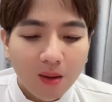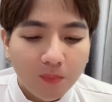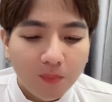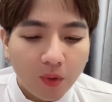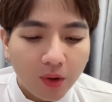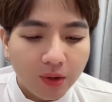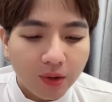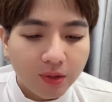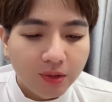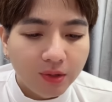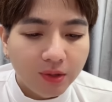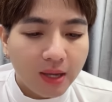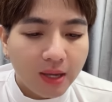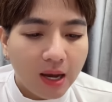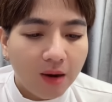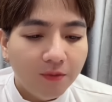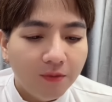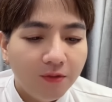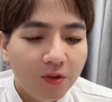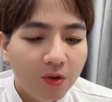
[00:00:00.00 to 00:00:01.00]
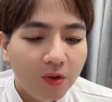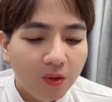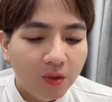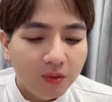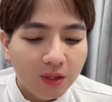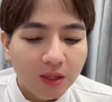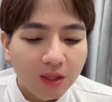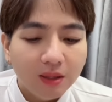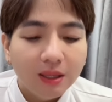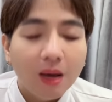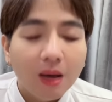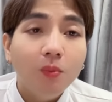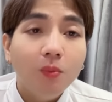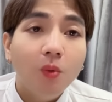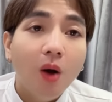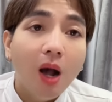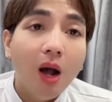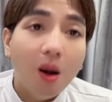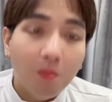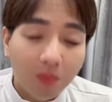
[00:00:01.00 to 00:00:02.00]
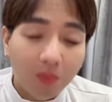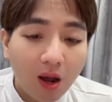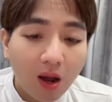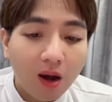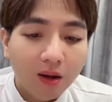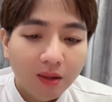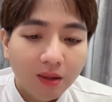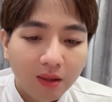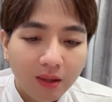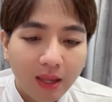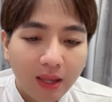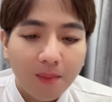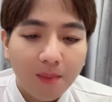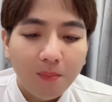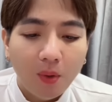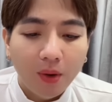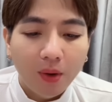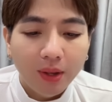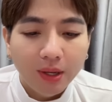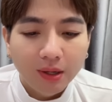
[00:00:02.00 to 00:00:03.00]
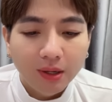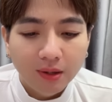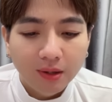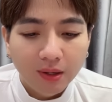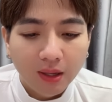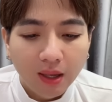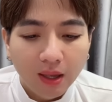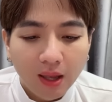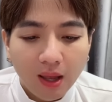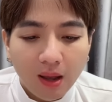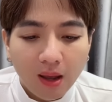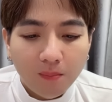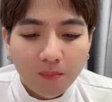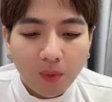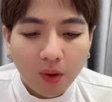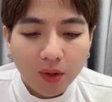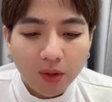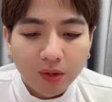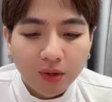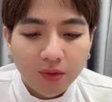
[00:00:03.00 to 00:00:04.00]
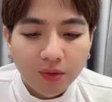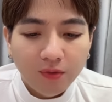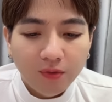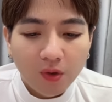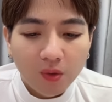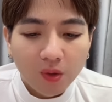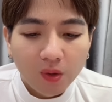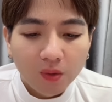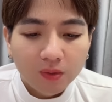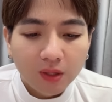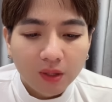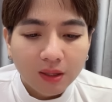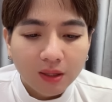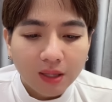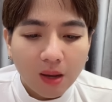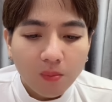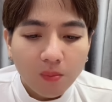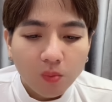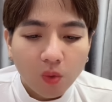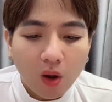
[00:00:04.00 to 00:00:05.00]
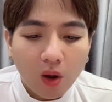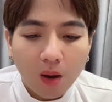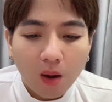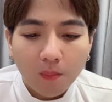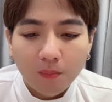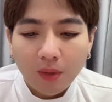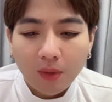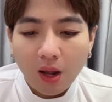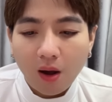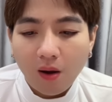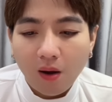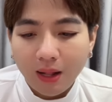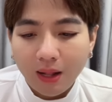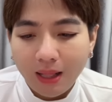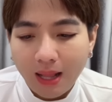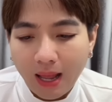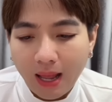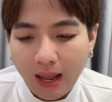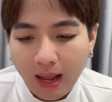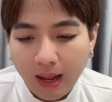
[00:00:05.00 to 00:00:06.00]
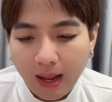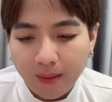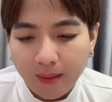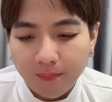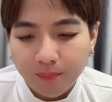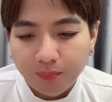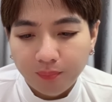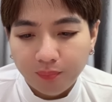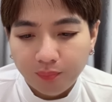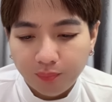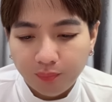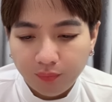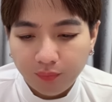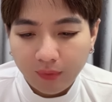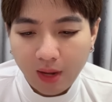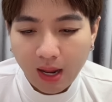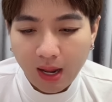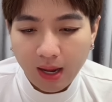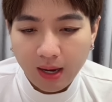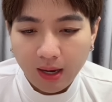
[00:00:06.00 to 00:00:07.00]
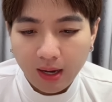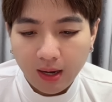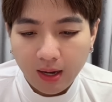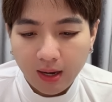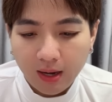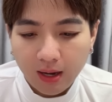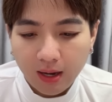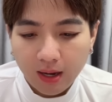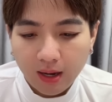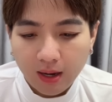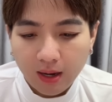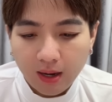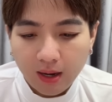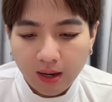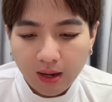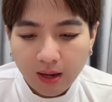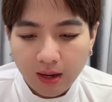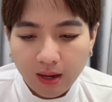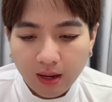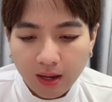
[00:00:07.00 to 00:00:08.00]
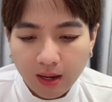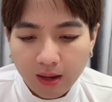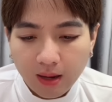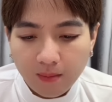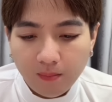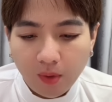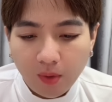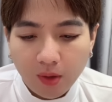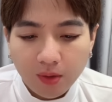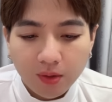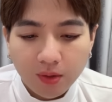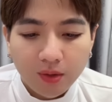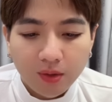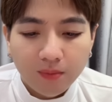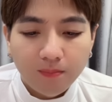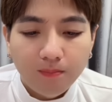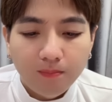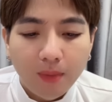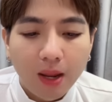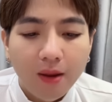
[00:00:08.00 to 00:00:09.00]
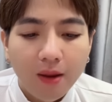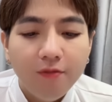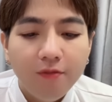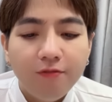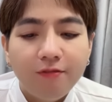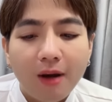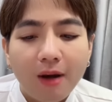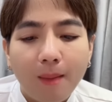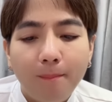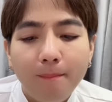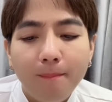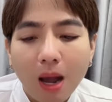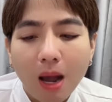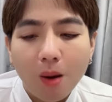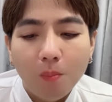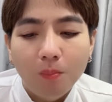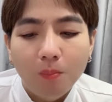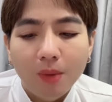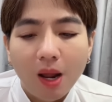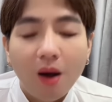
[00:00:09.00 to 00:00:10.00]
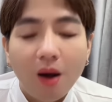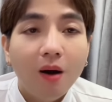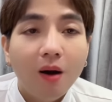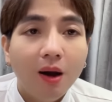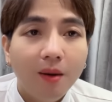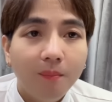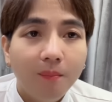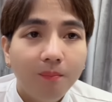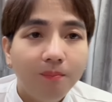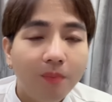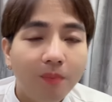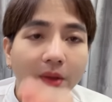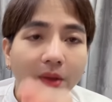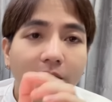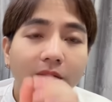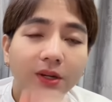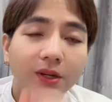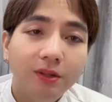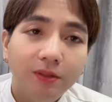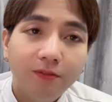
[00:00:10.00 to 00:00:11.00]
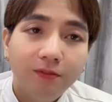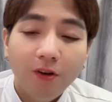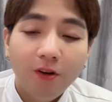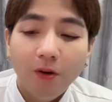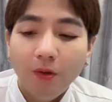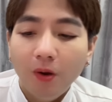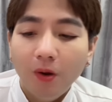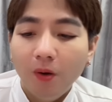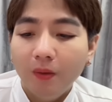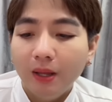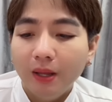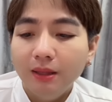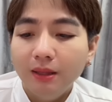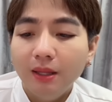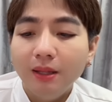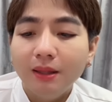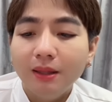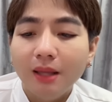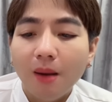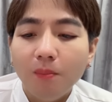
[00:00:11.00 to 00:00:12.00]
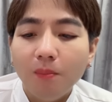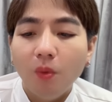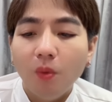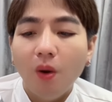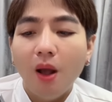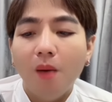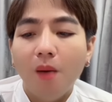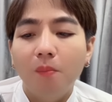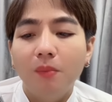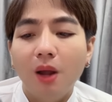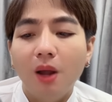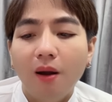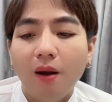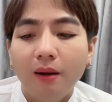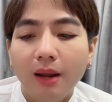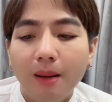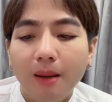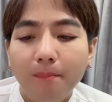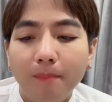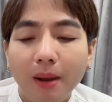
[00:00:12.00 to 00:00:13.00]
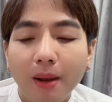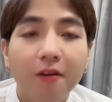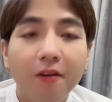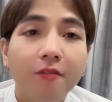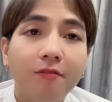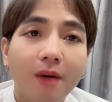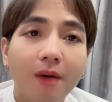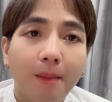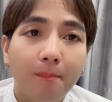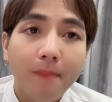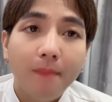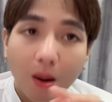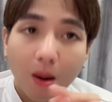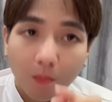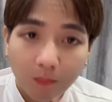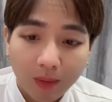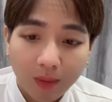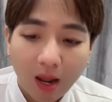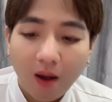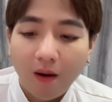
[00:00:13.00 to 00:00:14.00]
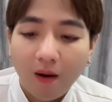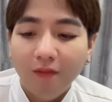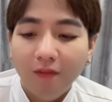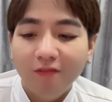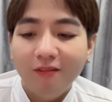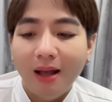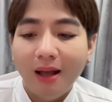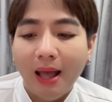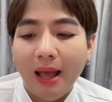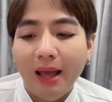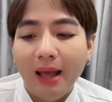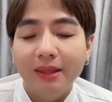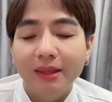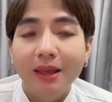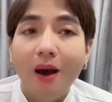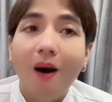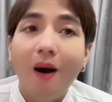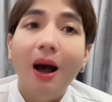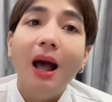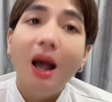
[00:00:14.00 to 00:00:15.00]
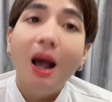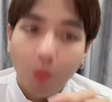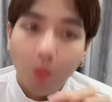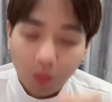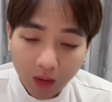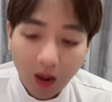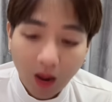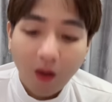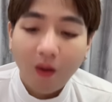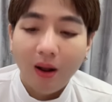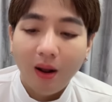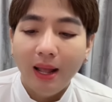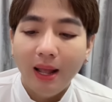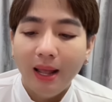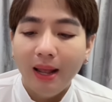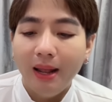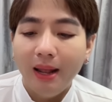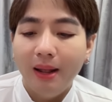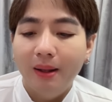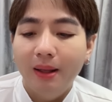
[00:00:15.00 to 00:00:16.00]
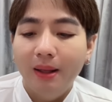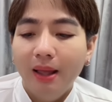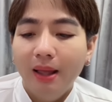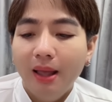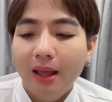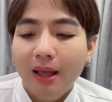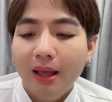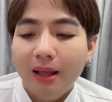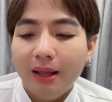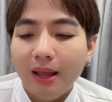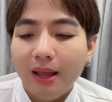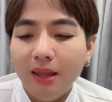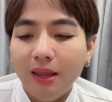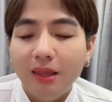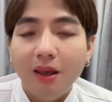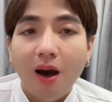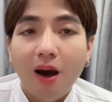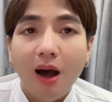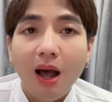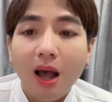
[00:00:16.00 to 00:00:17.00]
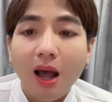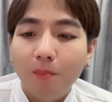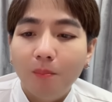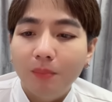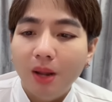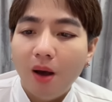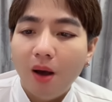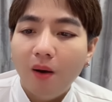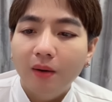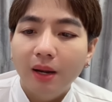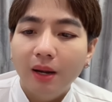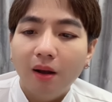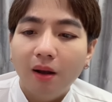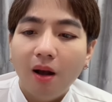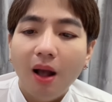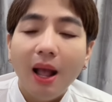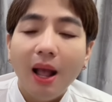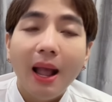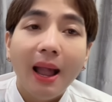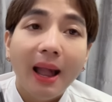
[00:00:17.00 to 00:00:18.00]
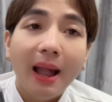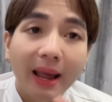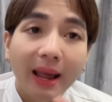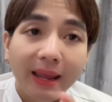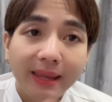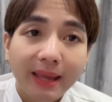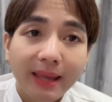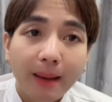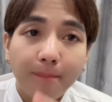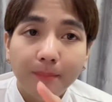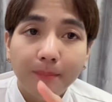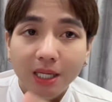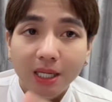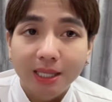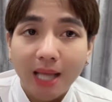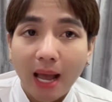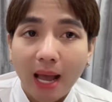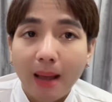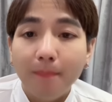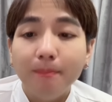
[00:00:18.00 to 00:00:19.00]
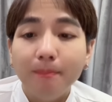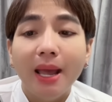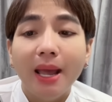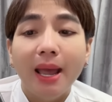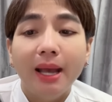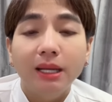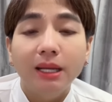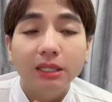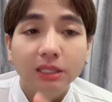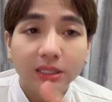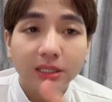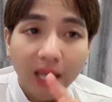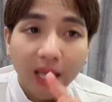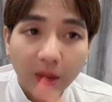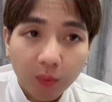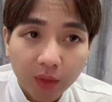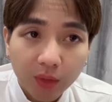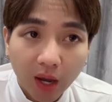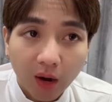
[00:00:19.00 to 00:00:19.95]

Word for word: mọi người vào follow tiktok của hồng lon nha mọi người mọi người follow tiktok của hồng lon là đây mọi người mỹ phẩm hồng loan mọi người follow cái tiktok của hồng loan là mỹ phẩm hồng loan và vỏ hồng loan ha cái vỏ hồng loan là có 218.000 người theo